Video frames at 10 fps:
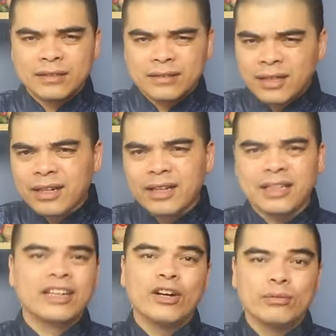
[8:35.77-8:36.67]
rất là
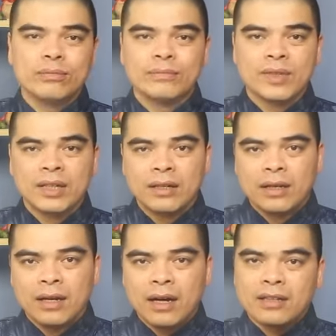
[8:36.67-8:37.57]
thành công.
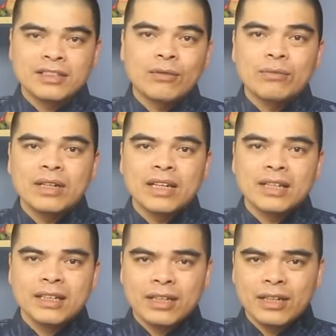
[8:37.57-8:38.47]
Ở trong
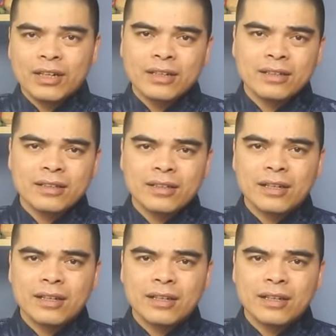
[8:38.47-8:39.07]
cái ờ,